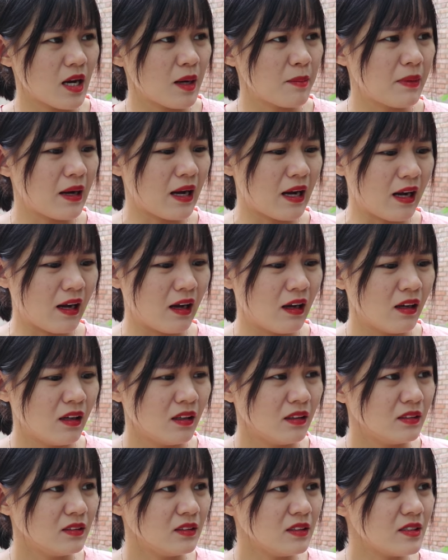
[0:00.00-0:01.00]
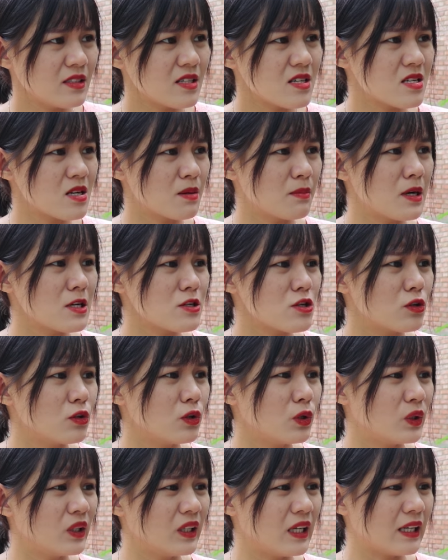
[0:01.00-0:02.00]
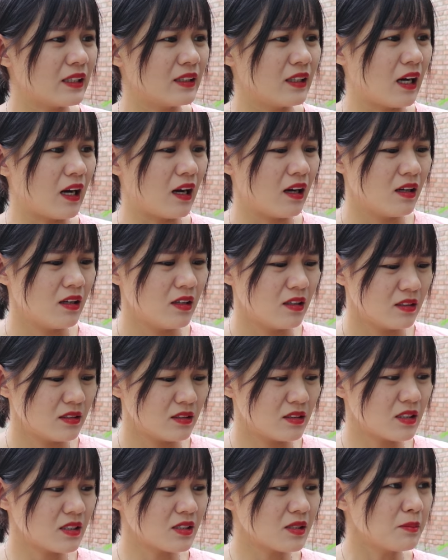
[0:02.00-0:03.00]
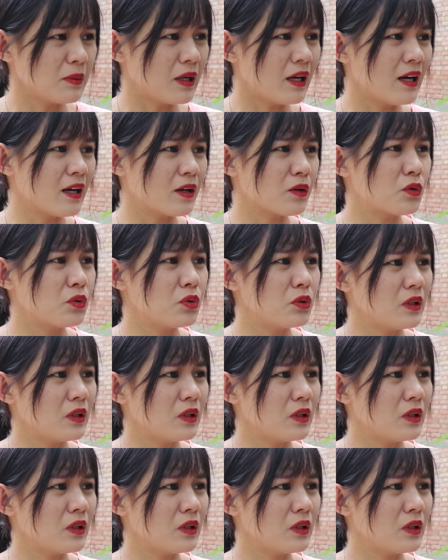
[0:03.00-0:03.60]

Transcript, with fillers: 啊妈，你这什么时候回来的？这怎么还哭